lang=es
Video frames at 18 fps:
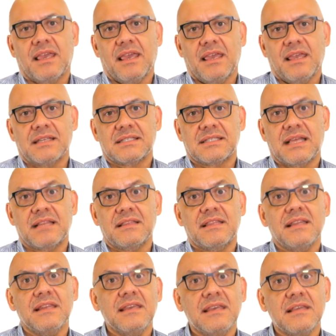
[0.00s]
que están
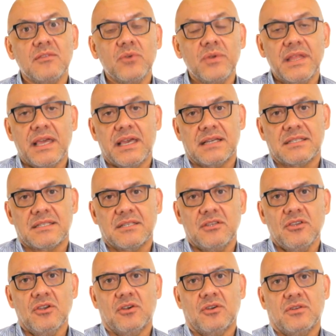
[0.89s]
teniendo
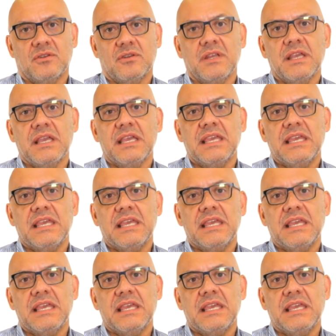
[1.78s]
ideación